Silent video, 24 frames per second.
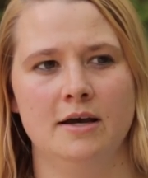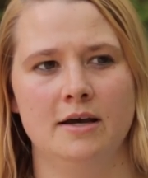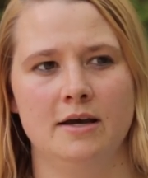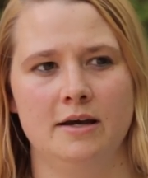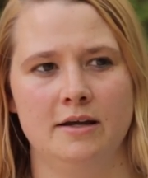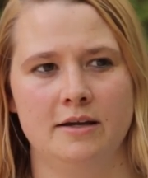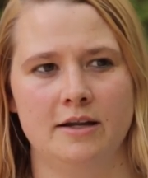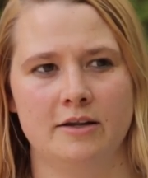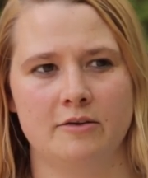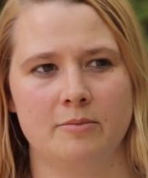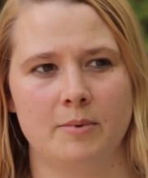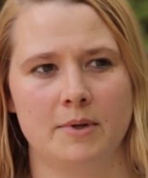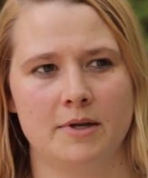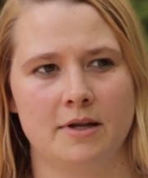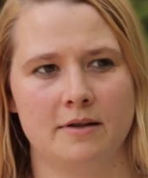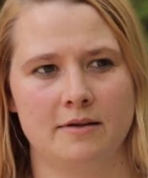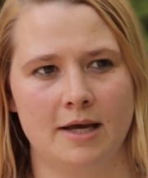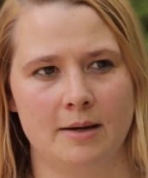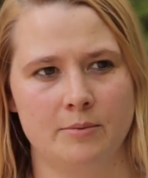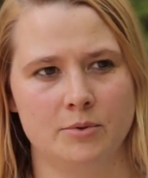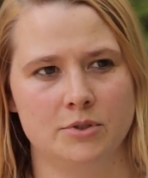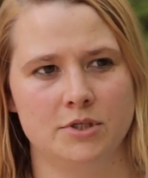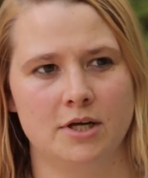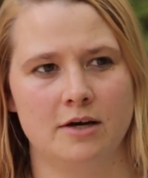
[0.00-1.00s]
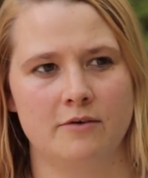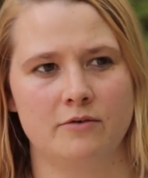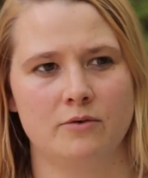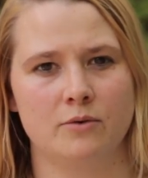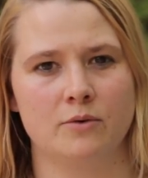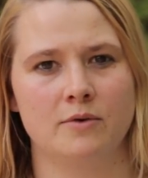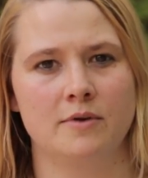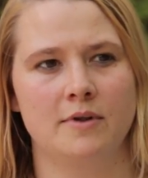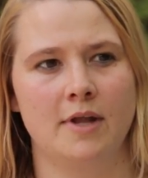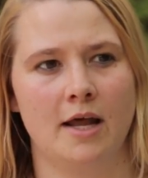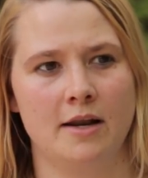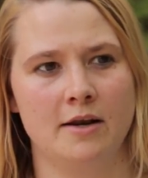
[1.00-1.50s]
äh, dass man das abschafft
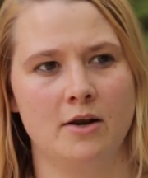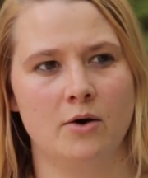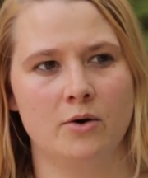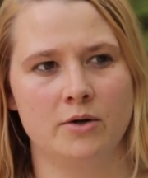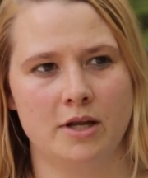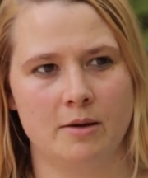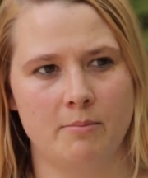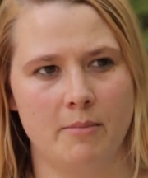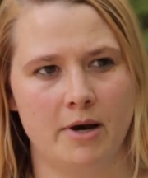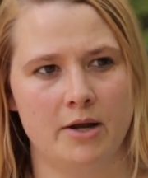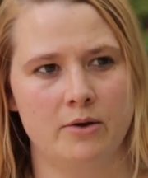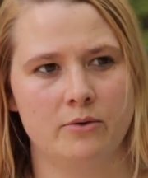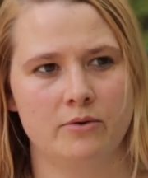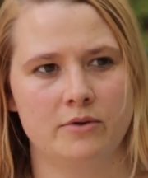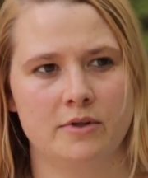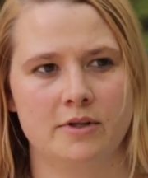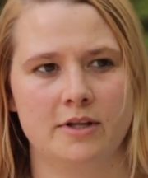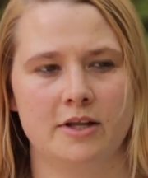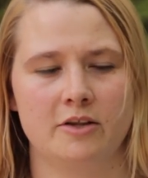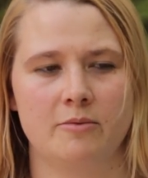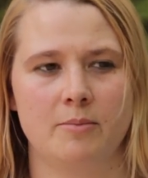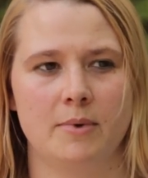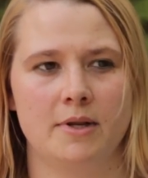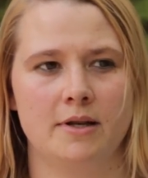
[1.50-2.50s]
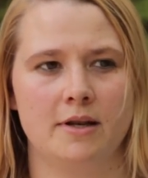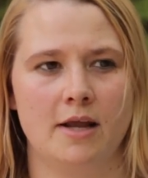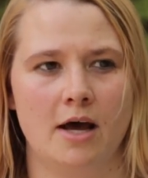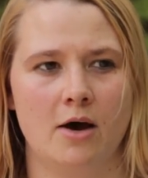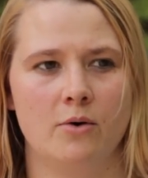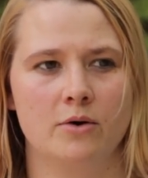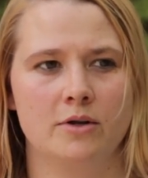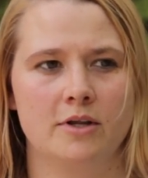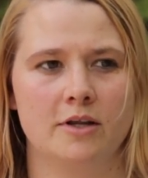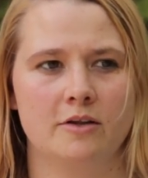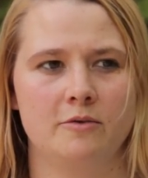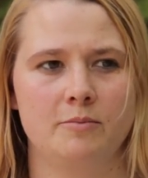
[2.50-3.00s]
und dann auch der Meinung sind, dass man da
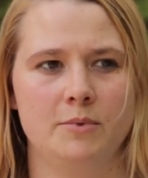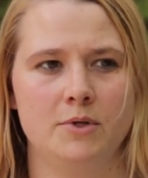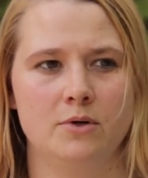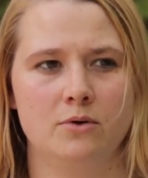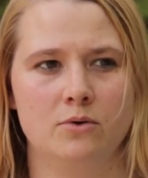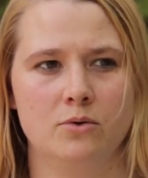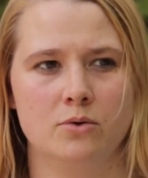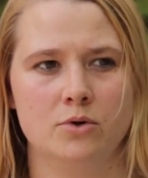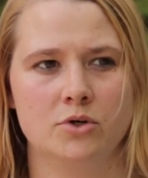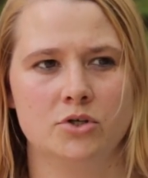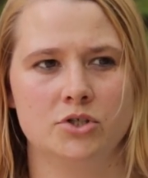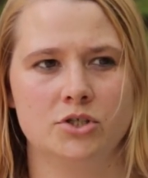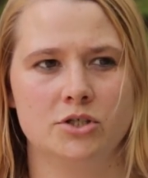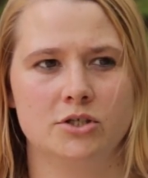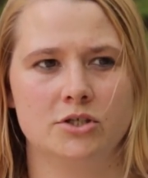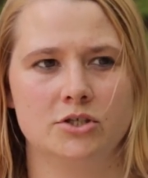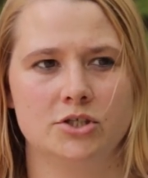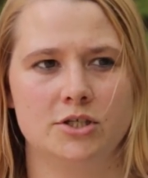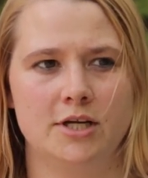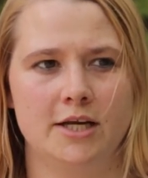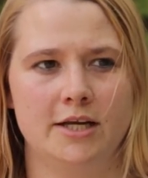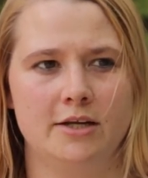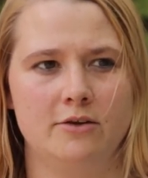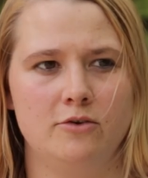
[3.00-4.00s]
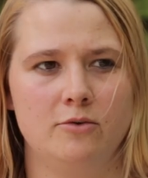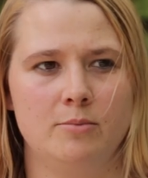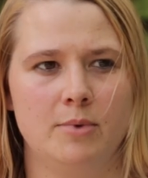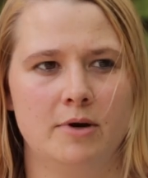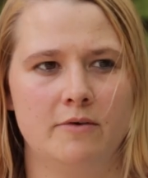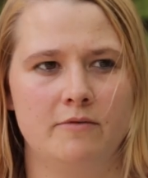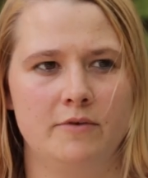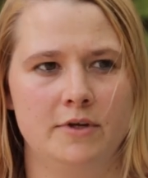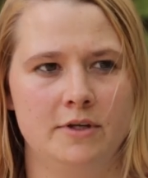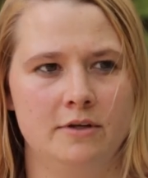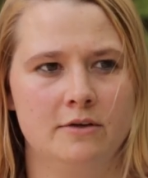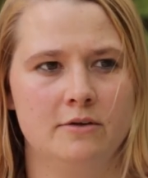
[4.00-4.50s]
auch das biologische Geschlecht
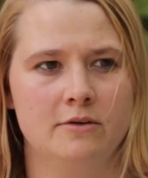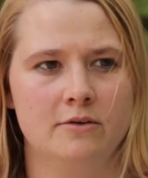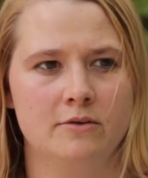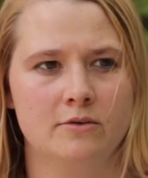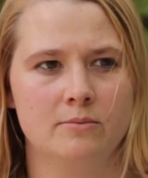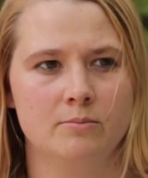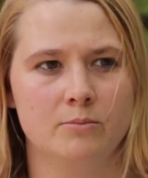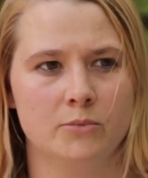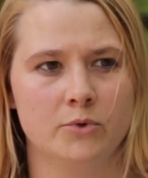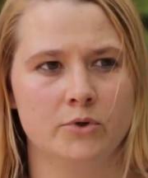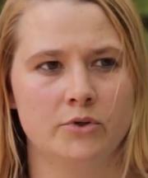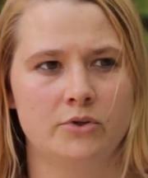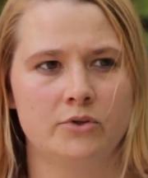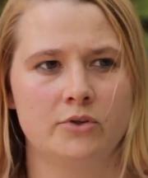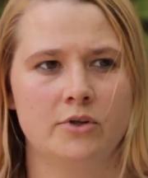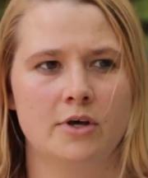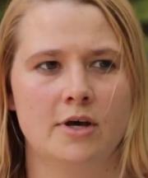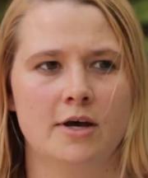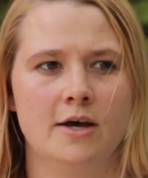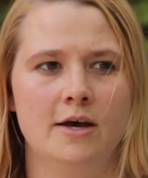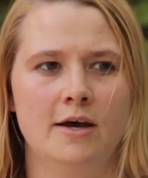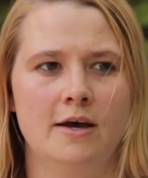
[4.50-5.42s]
überwinden muss,